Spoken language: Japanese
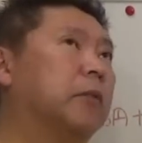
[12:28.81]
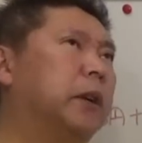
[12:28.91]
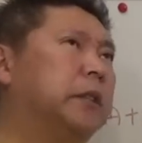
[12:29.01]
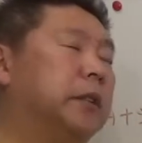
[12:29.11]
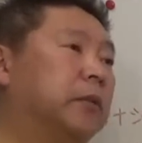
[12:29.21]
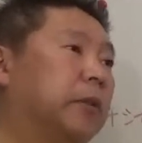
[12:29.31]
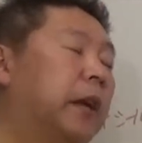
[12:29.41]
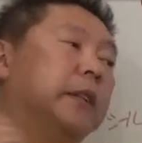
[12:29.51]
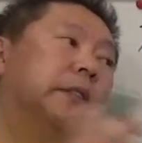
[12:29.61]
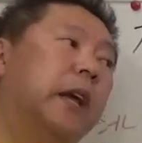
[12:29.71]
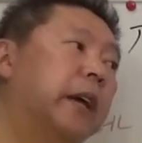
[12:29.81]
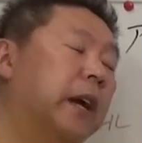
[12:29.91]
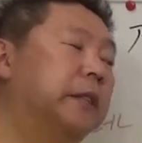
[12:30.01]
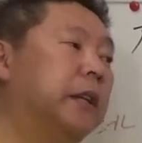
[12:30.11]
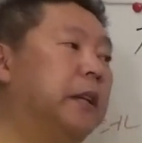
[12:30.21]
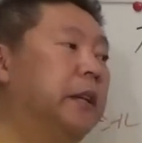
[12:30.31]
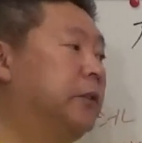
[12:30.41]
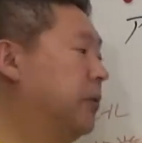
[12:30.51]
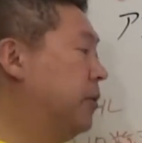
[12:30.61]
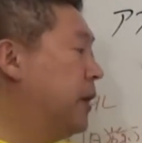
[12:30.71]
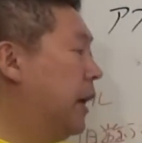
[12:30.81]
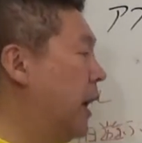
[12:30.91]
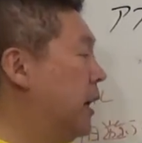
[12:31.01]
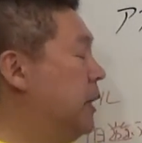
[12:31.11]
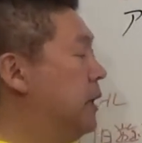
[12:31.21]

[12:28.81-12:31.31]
クレジット決済会社に行って、そこから